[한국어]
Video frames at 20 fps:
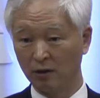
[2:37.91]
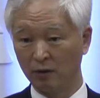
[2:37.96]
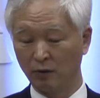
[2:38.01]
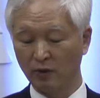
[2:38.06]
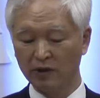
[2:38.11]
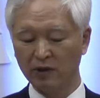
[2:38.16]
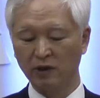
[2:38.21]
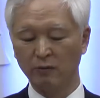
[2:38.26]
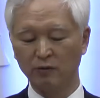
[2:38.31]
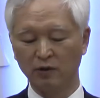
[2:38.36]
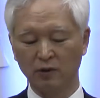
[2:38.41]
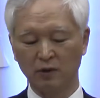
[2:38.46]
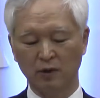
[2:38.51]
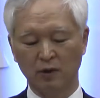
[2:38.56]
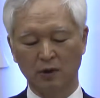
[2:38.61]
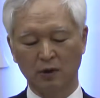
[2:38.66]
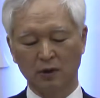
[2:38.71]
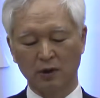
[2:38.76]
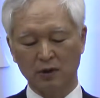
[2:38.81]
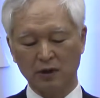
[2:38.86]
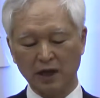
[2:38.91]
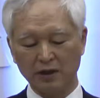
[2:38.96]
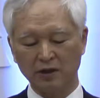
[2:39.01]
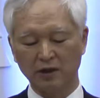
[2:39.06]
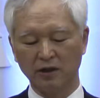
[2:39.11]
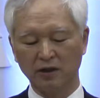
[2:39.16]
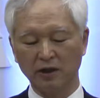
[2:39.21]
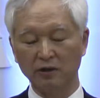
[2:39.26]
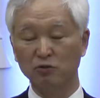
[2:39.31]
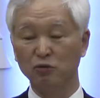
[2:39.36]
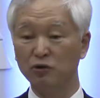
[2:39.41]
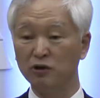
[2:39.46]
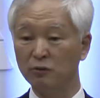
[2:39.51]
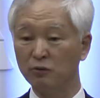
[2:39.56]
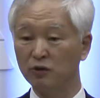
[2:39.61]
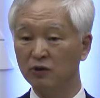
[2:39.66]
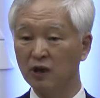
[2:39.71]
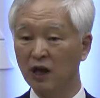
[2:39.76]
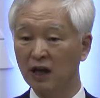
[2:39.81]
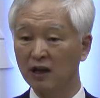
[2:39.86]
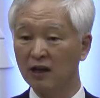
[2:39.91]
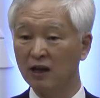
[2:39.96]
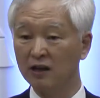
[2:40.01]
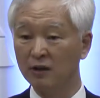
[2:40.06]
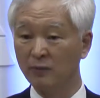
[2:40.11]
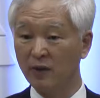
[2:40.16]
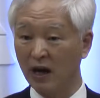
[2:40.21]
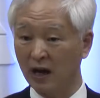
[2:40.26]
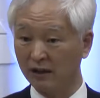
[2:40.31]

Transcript: 왜냐하면 사실 예수님은 하나님의